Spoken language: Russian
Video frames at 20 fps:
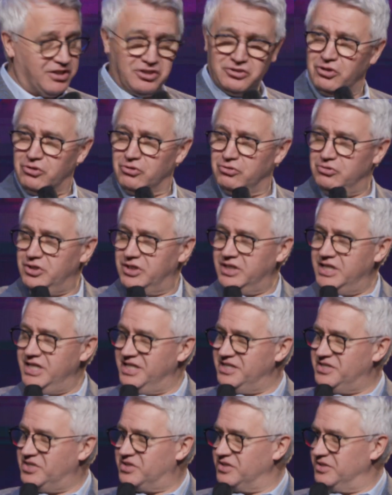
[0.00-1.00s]
который у них
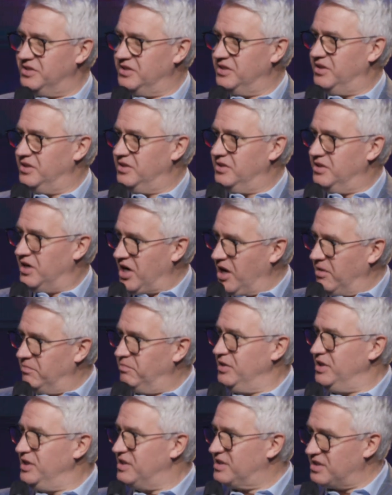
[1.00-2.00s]
есть,
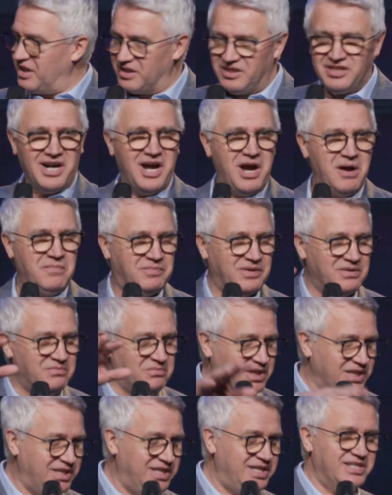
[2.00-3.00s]
рабы, сатрапы,
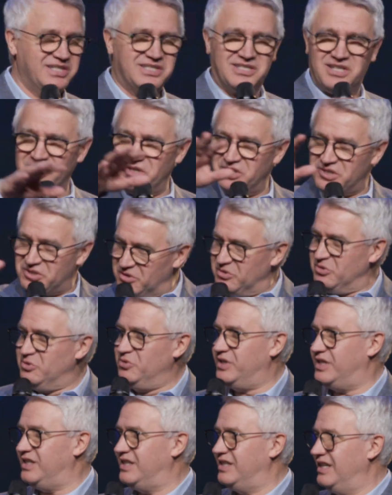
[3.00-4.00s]
министры,
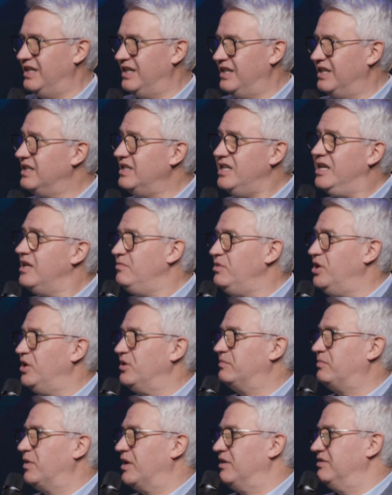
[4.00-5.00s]
слуги, не
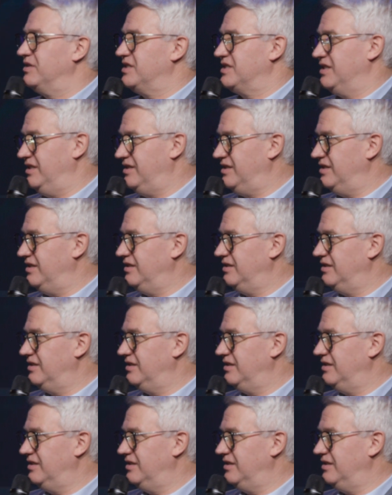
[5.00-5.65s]
имеют права зайти.